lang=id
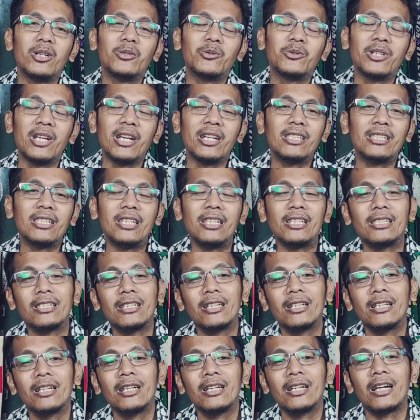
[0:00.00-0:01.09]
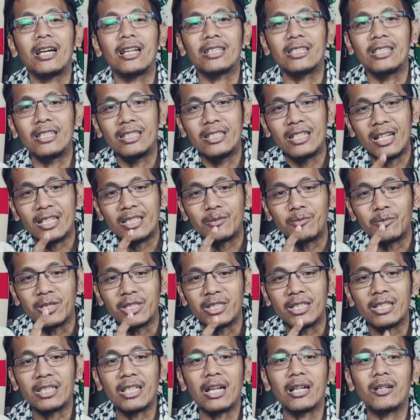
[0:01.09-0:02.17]
United Artigas
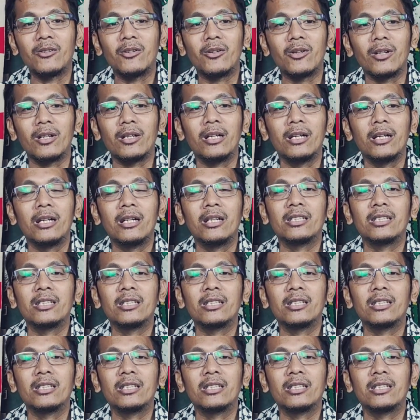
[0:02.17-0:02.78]
mencetak gol.